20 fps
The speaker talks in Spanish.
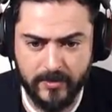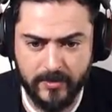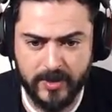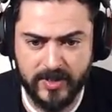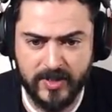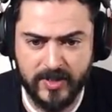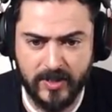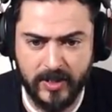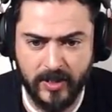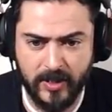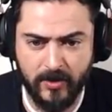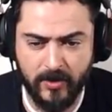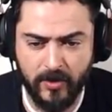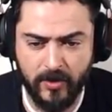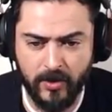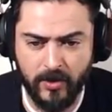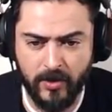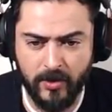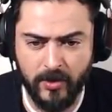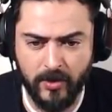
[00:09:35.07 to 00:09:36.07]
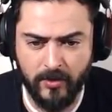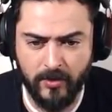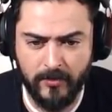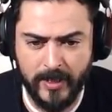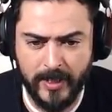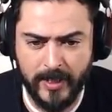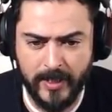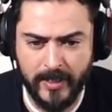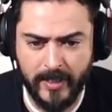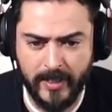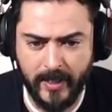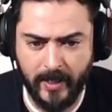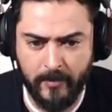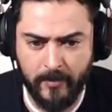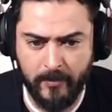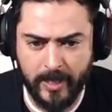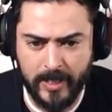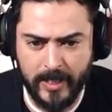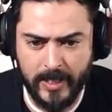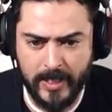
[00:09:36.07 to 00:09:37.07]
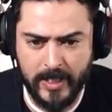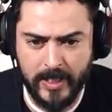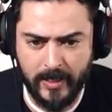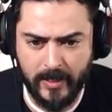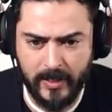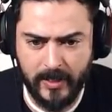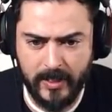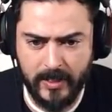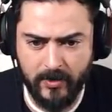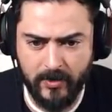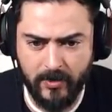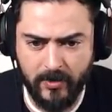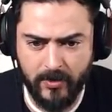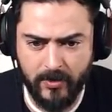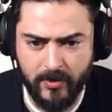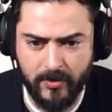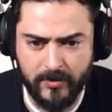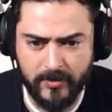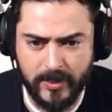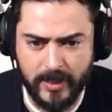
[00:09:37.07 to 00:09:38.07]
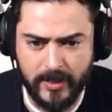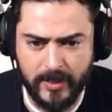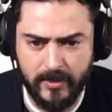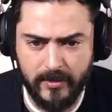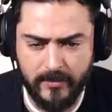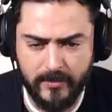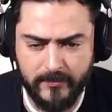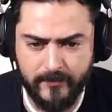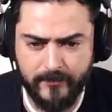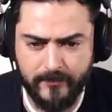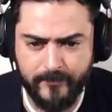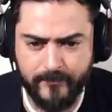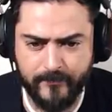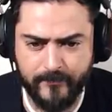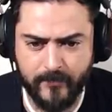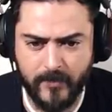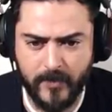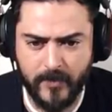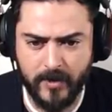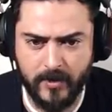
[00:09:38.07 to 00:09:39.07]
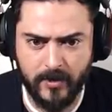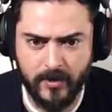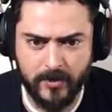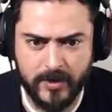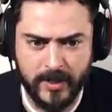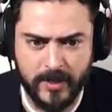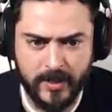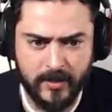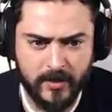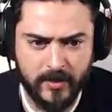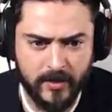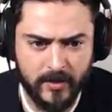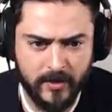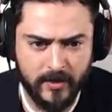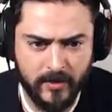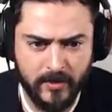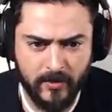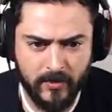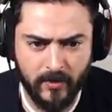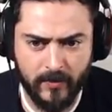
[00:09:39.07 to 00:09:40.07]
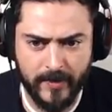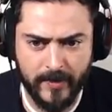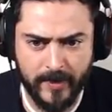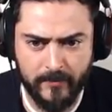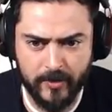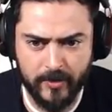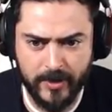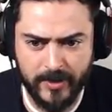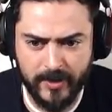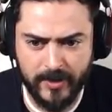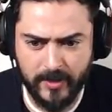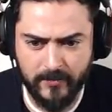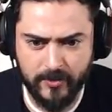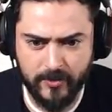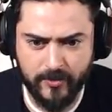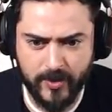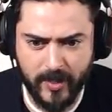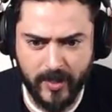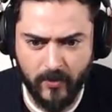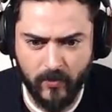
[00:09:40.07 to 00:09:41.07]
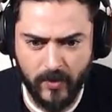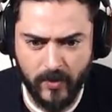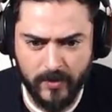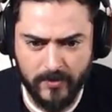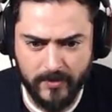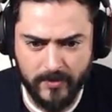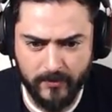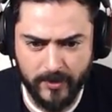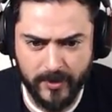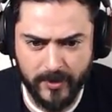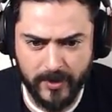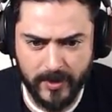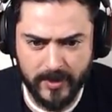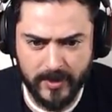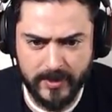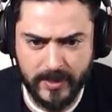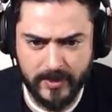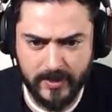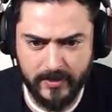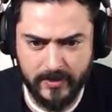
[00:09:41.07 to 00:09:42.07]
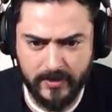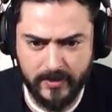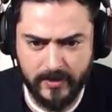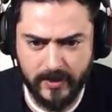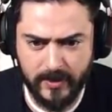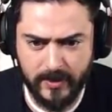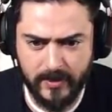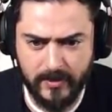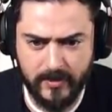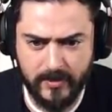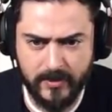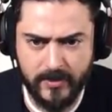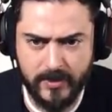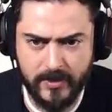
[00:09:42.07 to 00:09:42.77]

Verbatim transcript: No sé si tengo manera de repararla o tal. No lo sé. Luego veremos. Ahí tenemos una cueva muy interesante.